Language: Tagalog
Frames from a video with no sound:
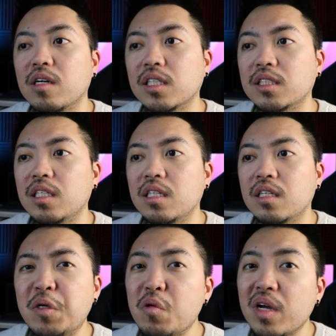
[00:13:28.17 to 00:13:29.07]
Kasi,
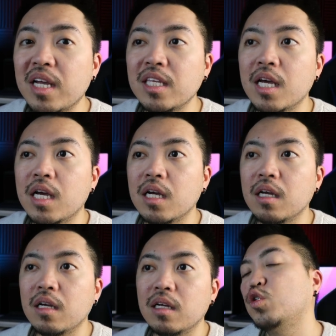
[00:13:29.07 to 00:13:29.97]
yung
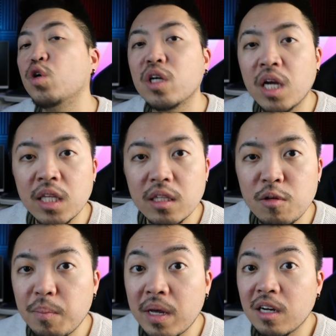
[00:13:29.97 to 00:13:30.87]
ganyang shortcut,
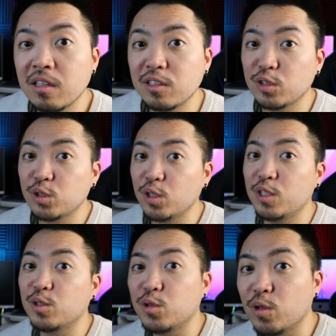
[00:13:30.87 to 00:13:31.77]
yung parang
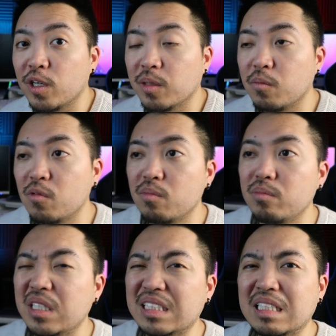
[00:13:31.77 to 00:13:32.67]
isu-shortcut mo,
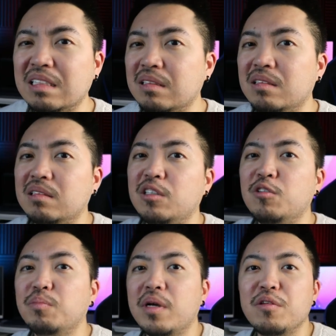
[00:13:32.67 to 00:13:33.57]
minsan
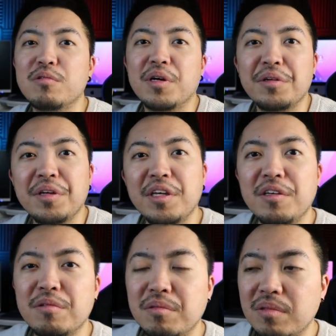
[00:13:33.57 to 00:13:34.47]
yun pa yung ano
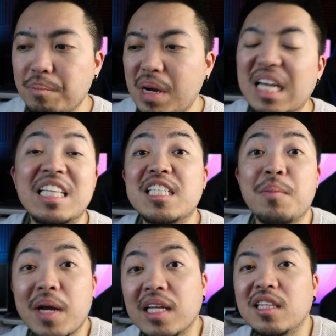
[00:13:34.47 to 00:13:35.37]
eh, yung baka hindi siya
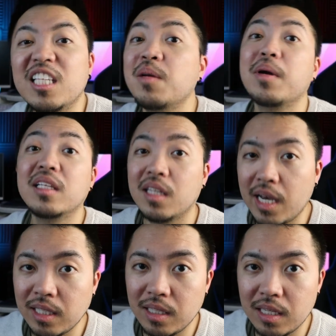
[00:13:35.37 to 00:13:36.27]
maganda hindi siya magandang
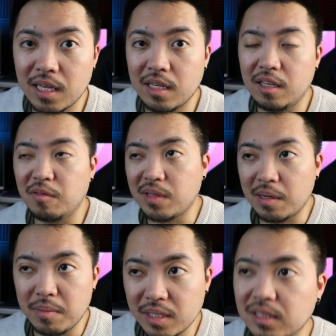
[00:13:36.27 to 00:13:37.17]
idea if
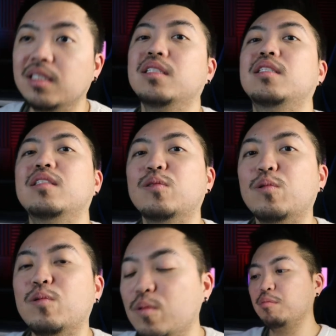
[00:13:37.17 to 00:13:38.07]
that makes sense.
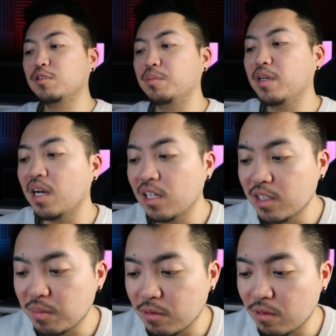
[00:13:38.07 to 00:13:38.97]
So, tapos yung
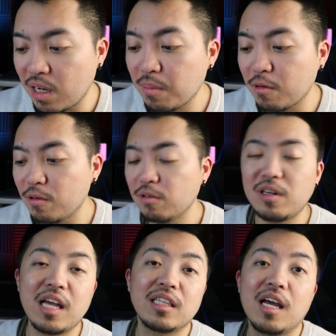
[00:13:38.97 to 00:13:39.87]
college mo, alam ko
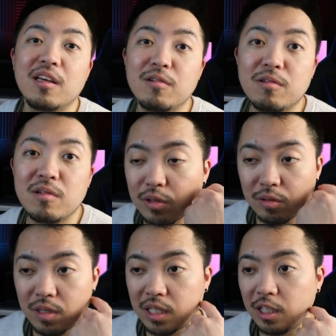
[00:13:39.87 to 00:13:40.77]
lahat tayo
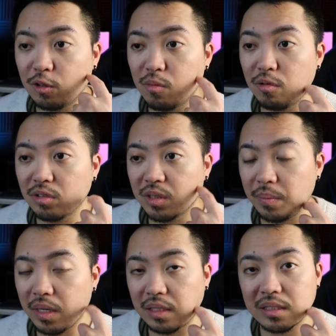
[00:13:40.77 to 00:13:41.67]
gusto natin tumulong sa
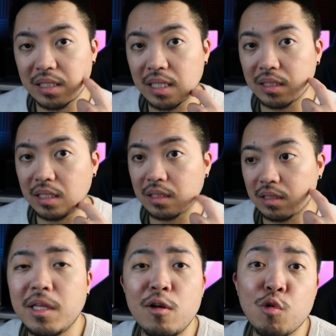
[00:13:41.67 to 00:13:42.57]
parents
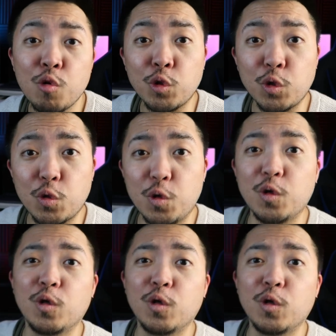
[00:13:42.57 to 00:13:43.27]
natin. Tan lungkot ko.